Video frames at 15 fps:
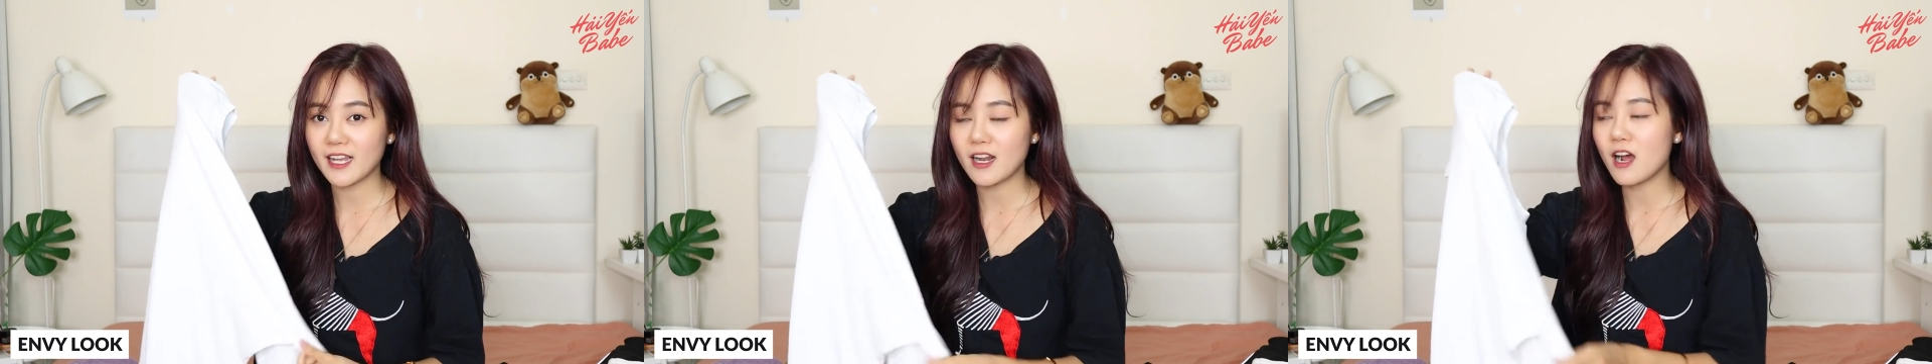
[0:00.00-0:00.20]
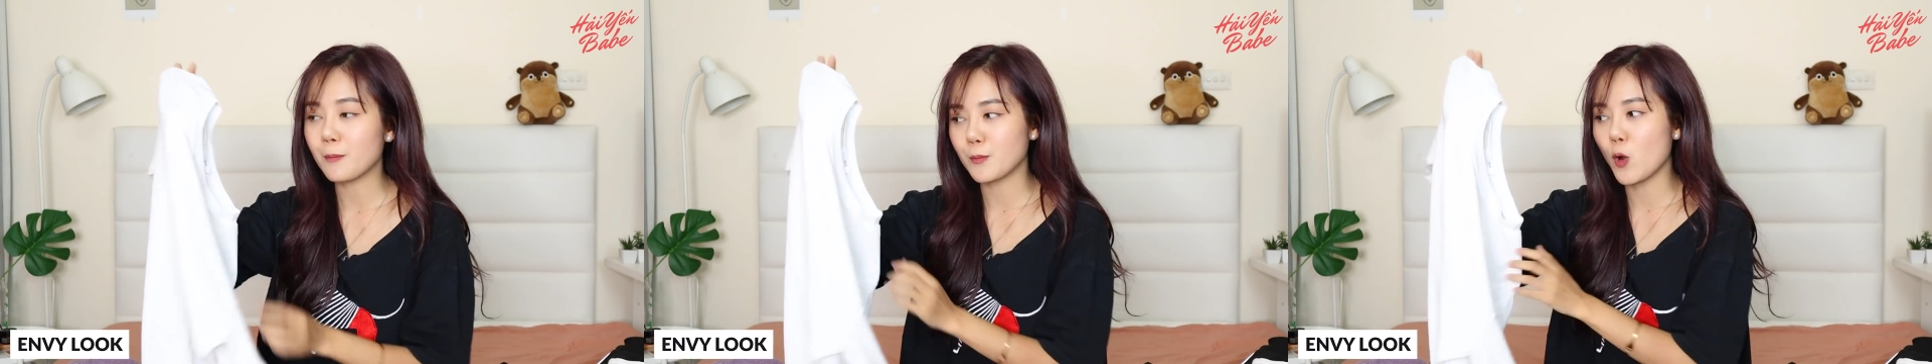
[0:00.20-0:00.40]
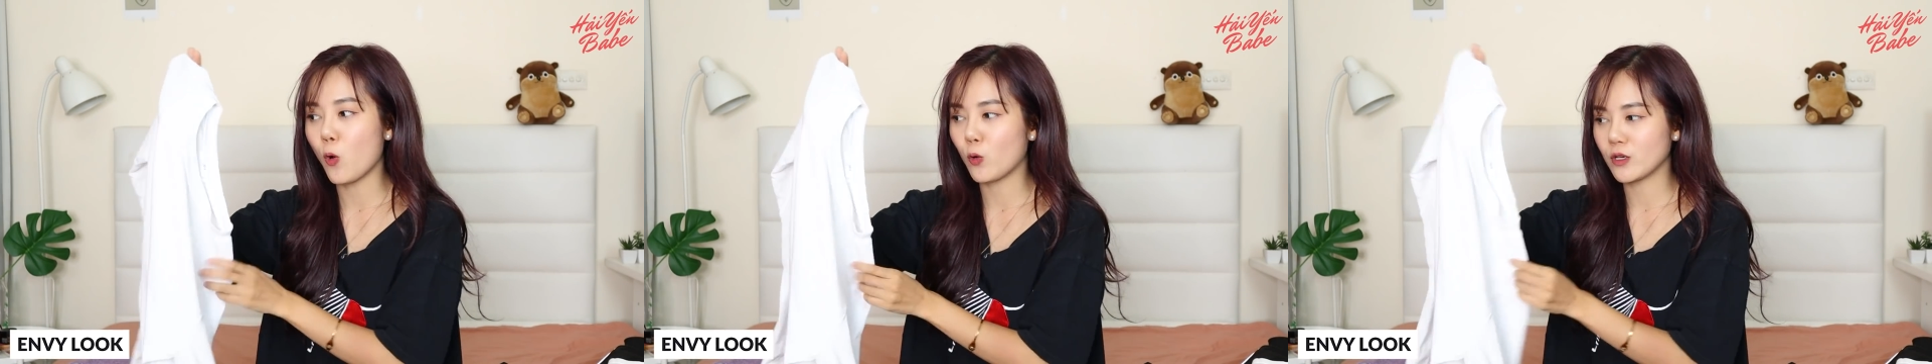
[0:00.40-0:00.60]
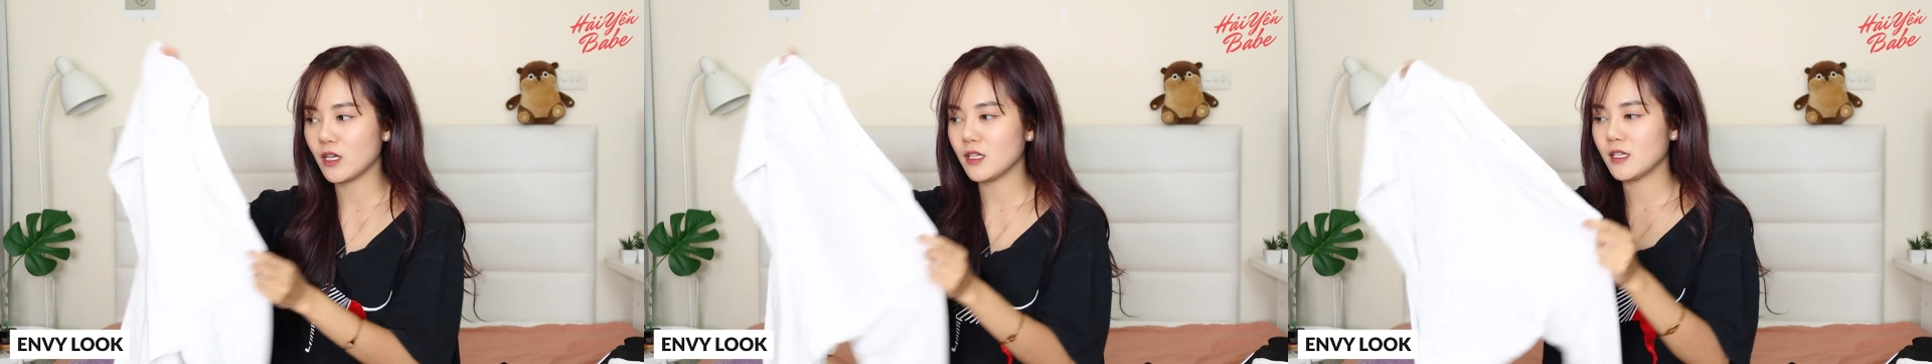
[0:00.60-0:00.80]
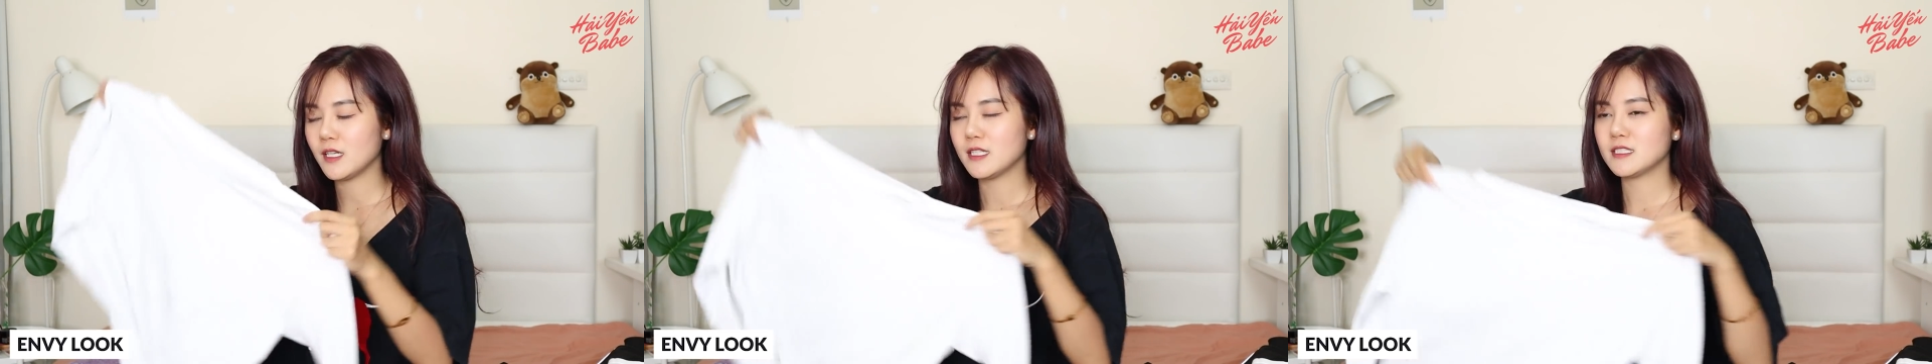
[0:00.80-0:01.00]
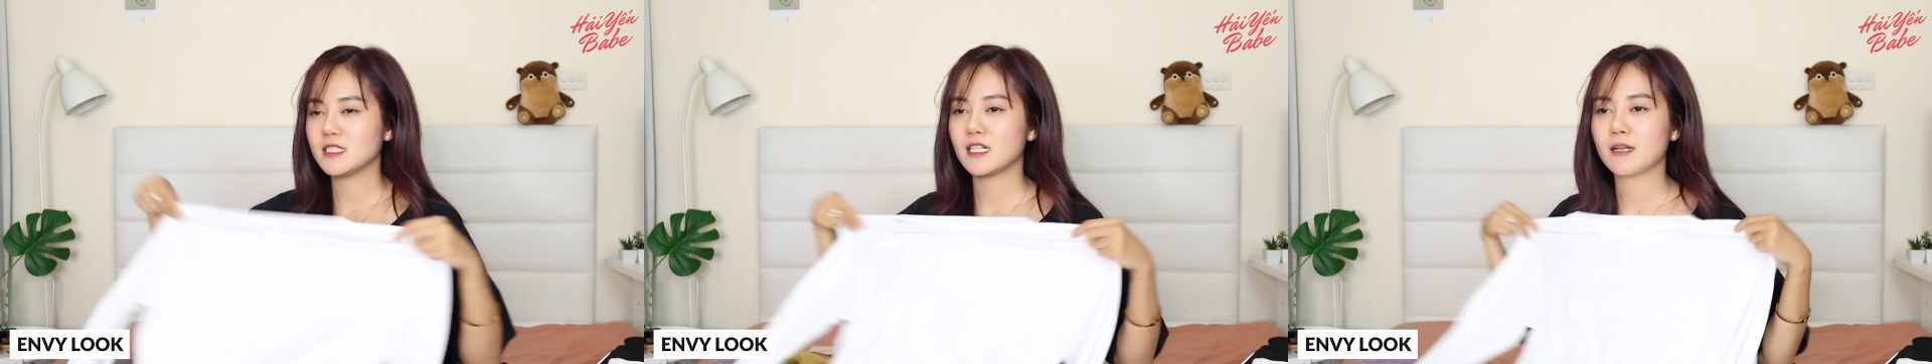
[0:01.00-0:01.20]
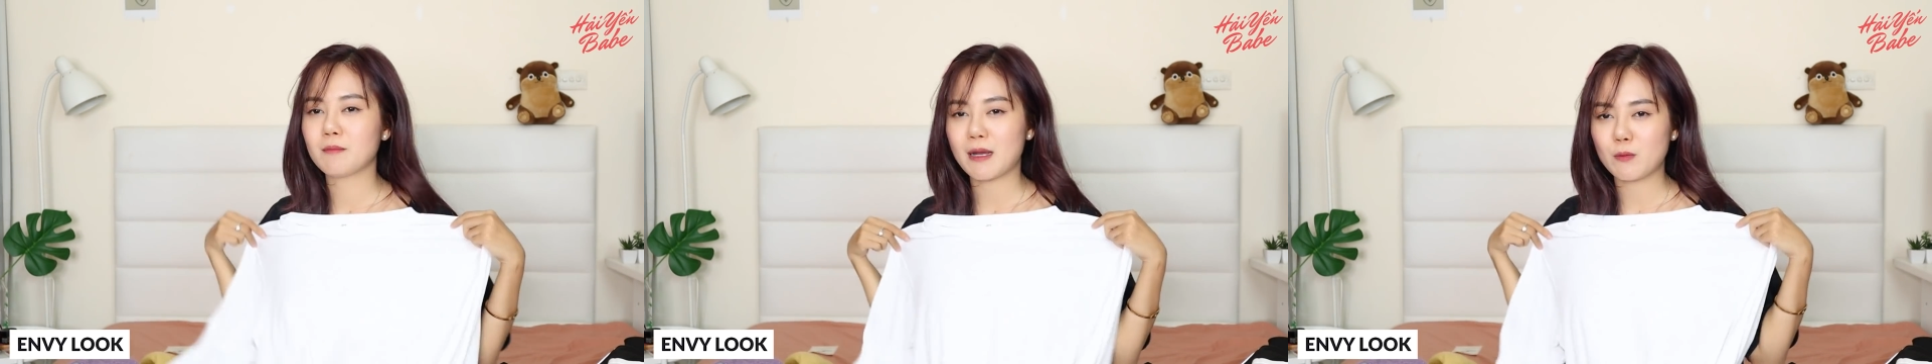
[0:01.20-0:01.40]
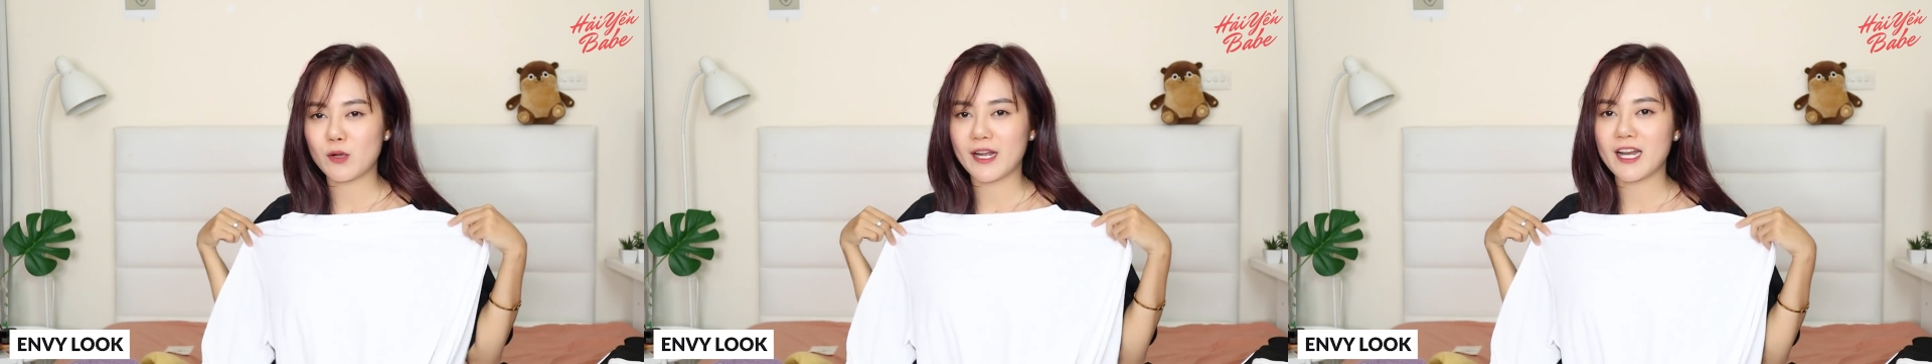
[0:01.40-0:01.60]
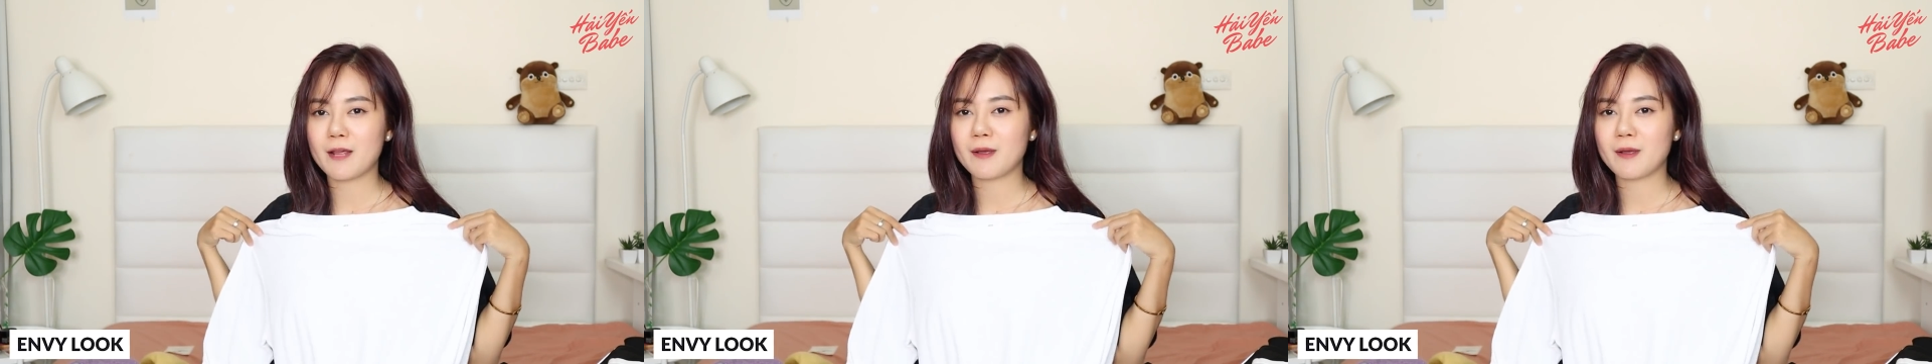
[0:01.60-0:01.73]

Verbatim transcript: kết hợp đồ nữa Chỉ cần mặc một cái